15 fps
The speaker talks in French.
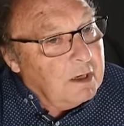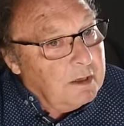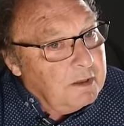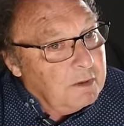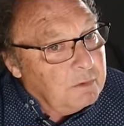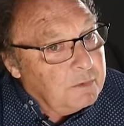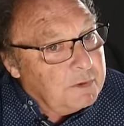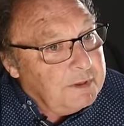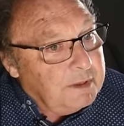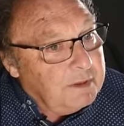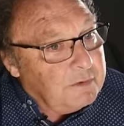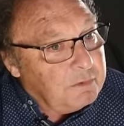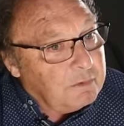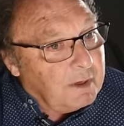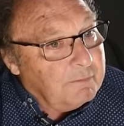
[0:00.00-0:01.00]
Et aussi
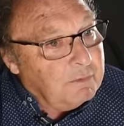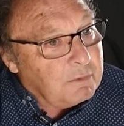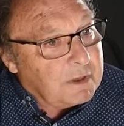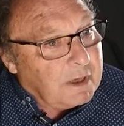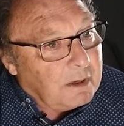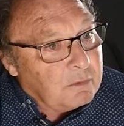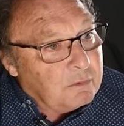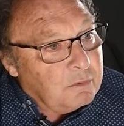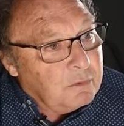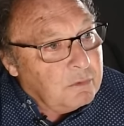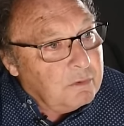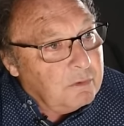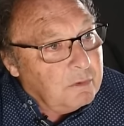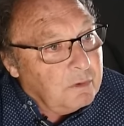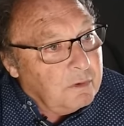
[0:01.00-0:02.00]
sur avion
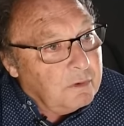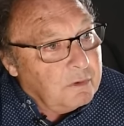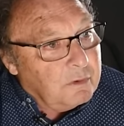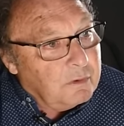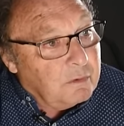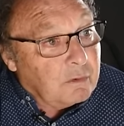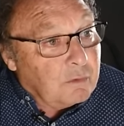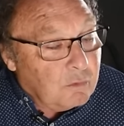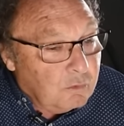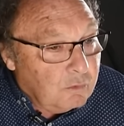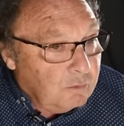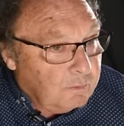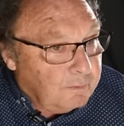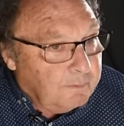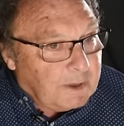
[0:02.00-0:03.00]
cargo euh,
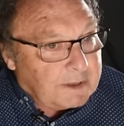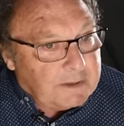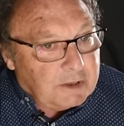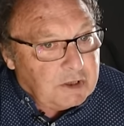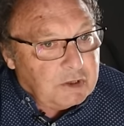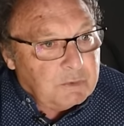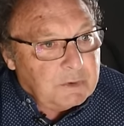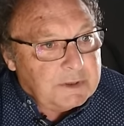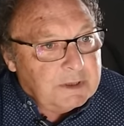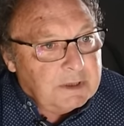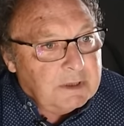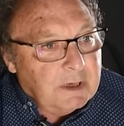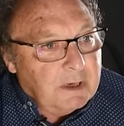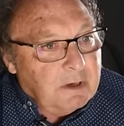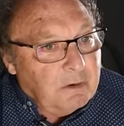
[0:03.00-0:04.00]
ou passager
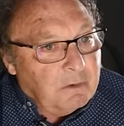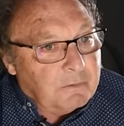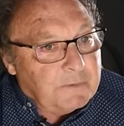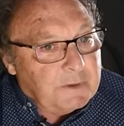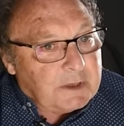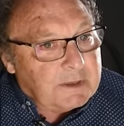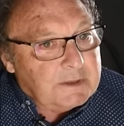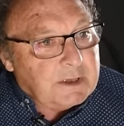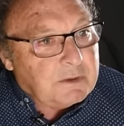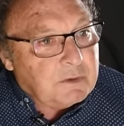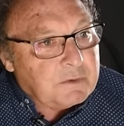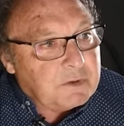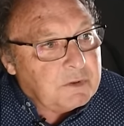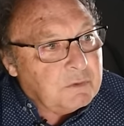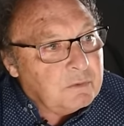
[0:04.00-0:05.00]
aussi, on fait très
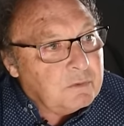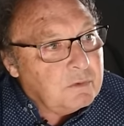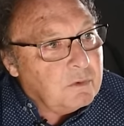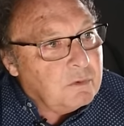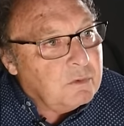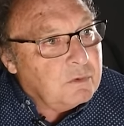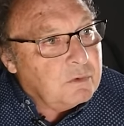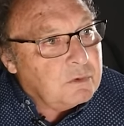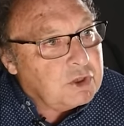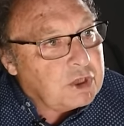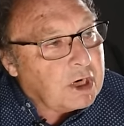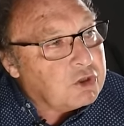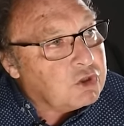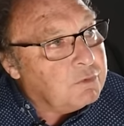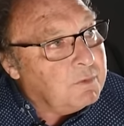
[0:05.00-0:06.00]
attention au
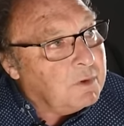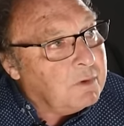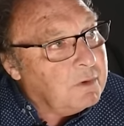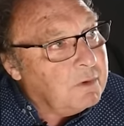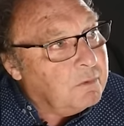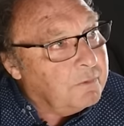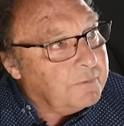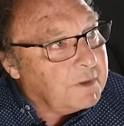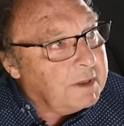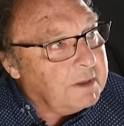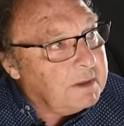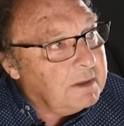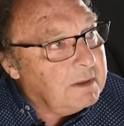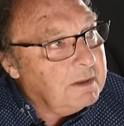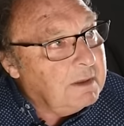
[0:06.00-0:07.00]
chargement, aux fret.
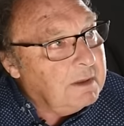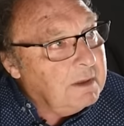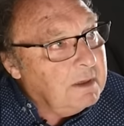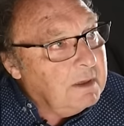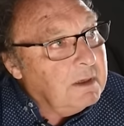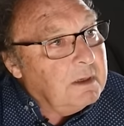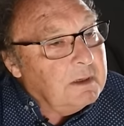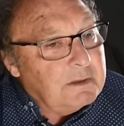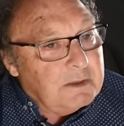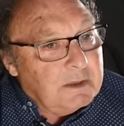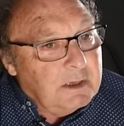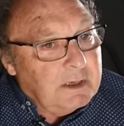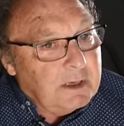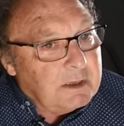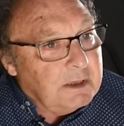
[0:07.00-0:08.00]

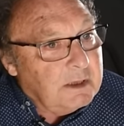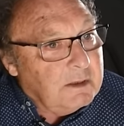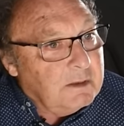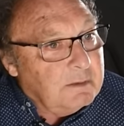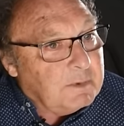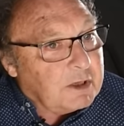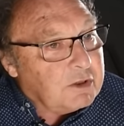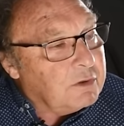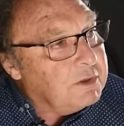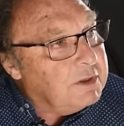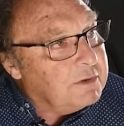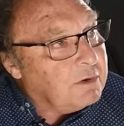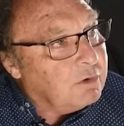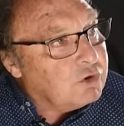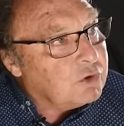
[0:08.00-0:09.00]
S'il y a des
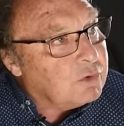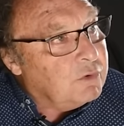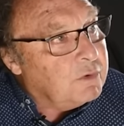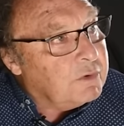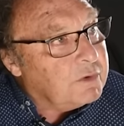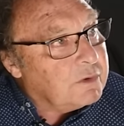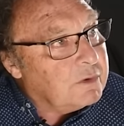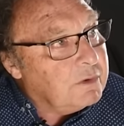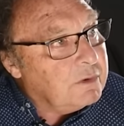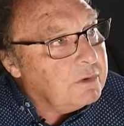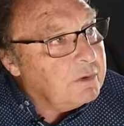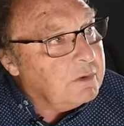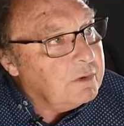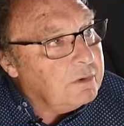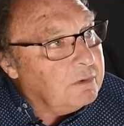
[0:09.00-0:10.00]
marchandises dangereuses,
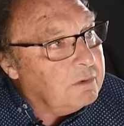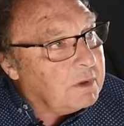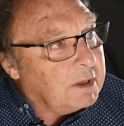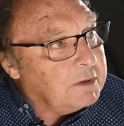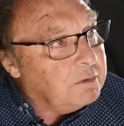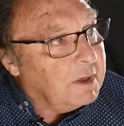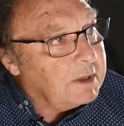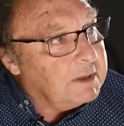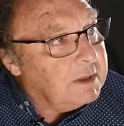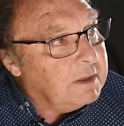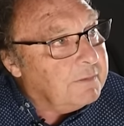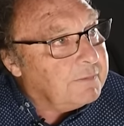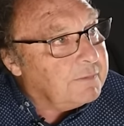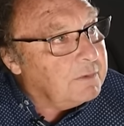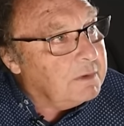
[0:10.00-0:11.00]
euh, du
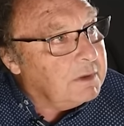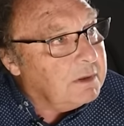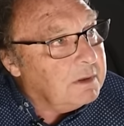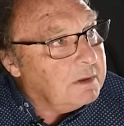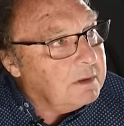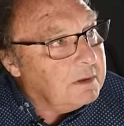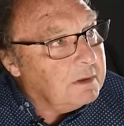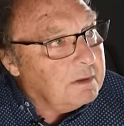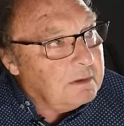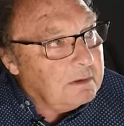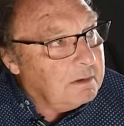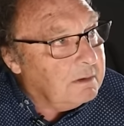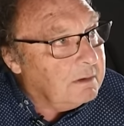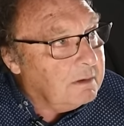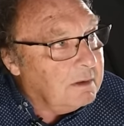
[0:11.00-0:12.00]
radioactif, euh,
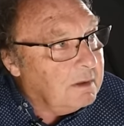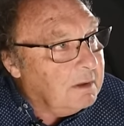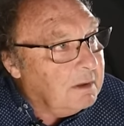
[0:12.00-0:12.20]
des,